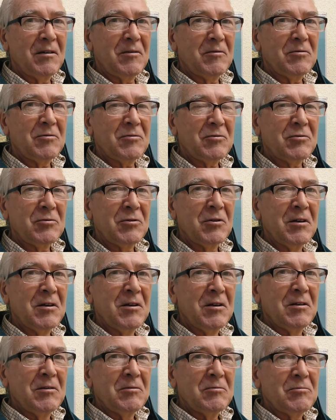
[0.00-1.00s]
Dios
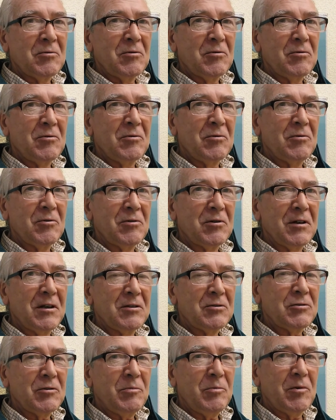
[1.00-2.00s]
todo lo que ha
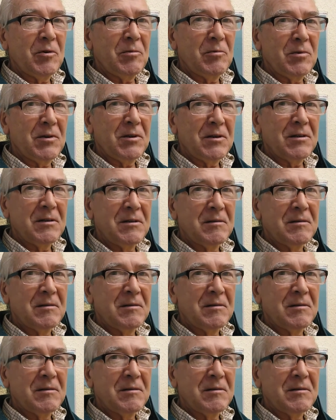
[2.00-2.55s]
hecho por mí.